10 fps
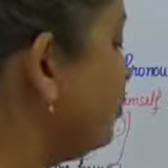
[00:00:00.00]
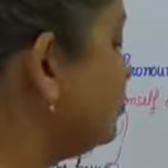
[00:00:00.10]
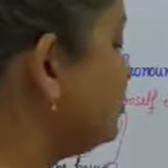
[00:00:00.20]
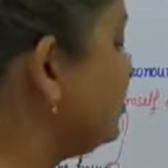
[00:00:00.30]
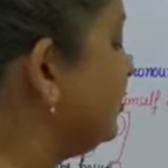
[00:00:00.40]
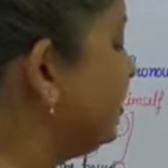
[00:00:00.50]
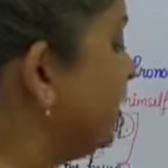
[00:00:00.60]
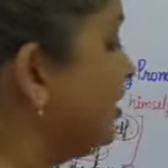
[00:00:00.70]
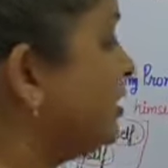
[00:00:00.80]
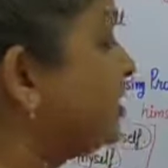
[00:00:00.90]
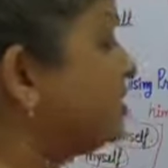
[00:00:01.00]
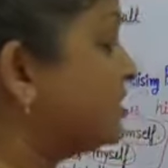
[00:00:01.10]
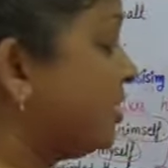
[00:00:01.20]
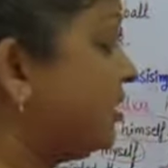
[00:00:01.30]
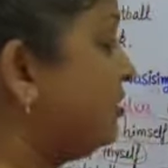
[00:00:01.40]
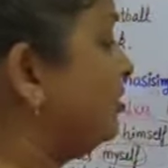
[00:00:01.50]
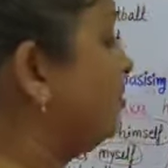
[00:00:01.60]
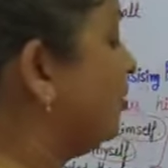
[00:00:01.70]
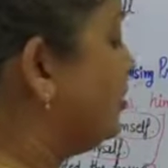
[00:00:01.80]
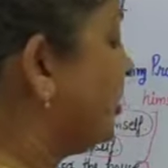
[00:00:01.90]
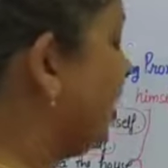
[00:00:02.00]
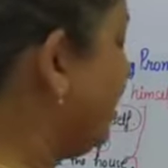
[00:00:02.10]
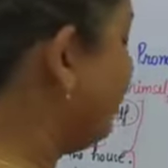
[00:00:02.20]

हुज यानी किसका और यहाँ